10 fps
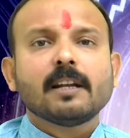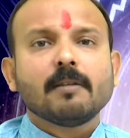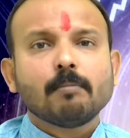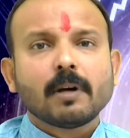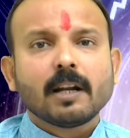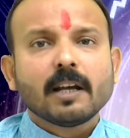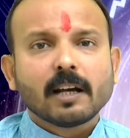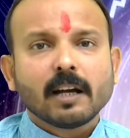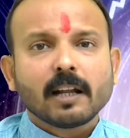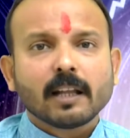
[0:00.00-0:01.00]
नंबर
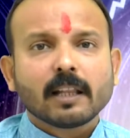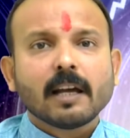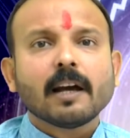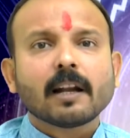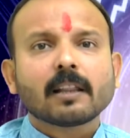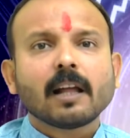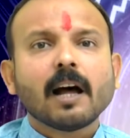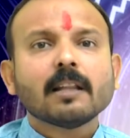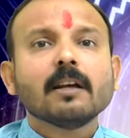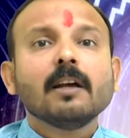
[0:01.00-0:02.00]
लिखा रहता है
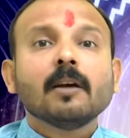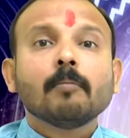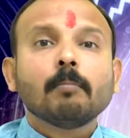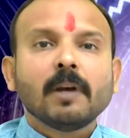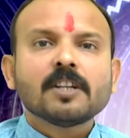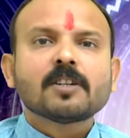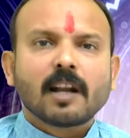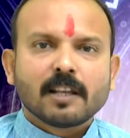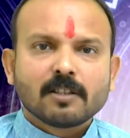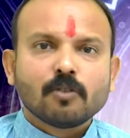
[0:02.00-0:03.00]
अर्थात मेष
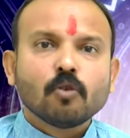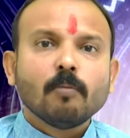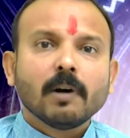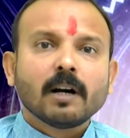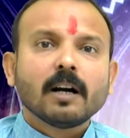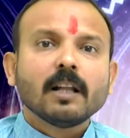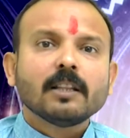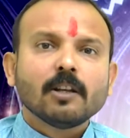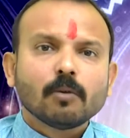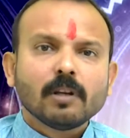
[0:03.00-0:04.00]
राशि जो मंगल
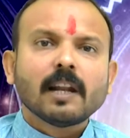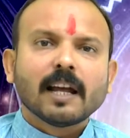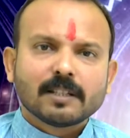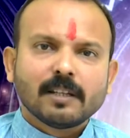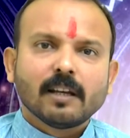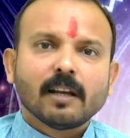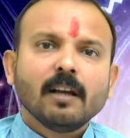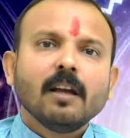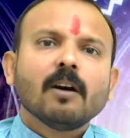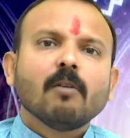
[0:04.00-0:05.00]
देव की राशि है
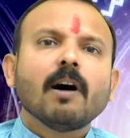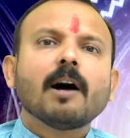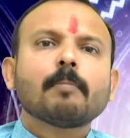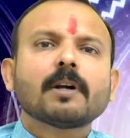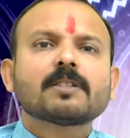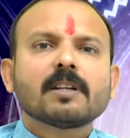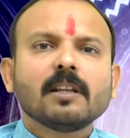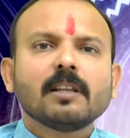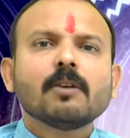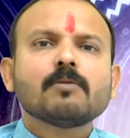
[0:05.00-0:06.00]
वहाँ पर
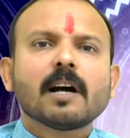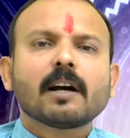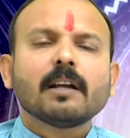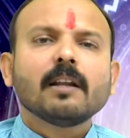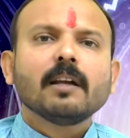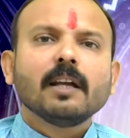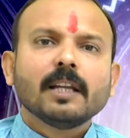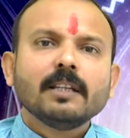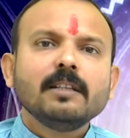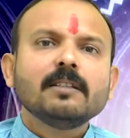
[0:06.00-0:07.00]
शनि देव जाकर
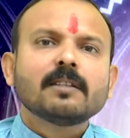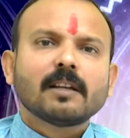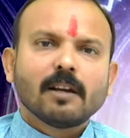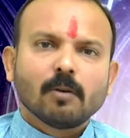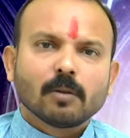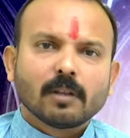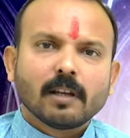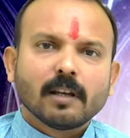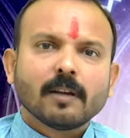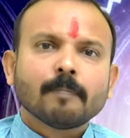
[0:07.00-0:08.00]
नीच के होते
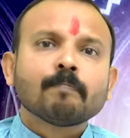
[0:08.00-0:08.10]
हैं